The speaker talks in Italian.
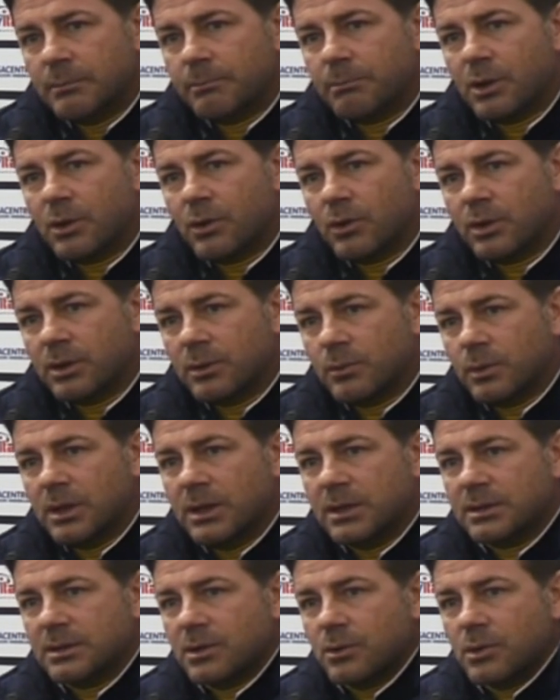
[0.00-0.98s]
però in
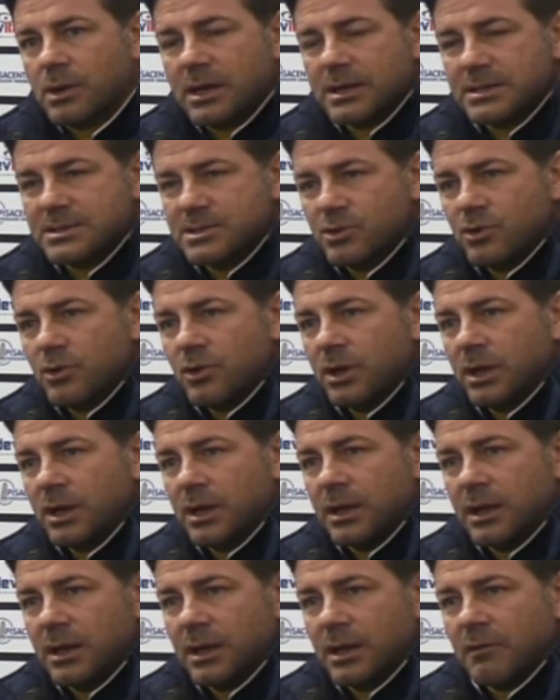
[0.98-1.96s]
quelle tre
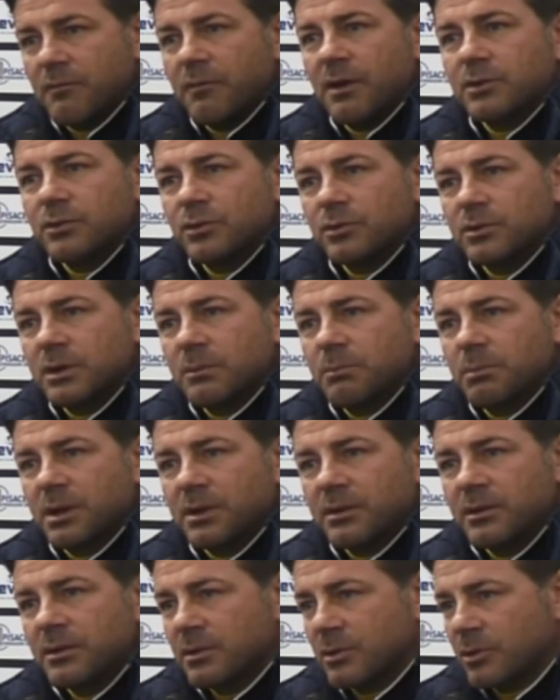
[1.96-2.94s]
occasioni ha fatto tre
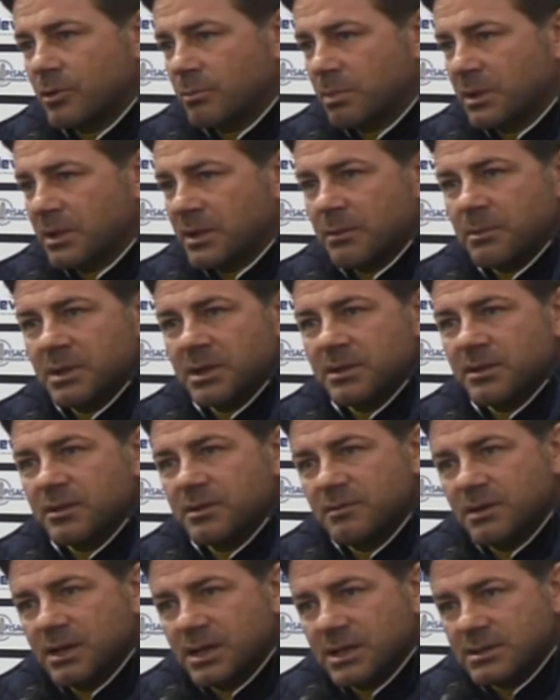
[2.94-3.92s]
partite completamente
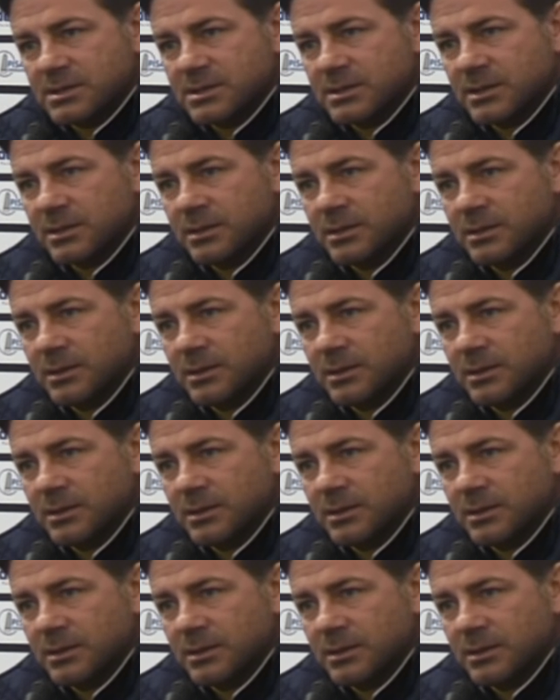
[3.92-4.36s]
diverse,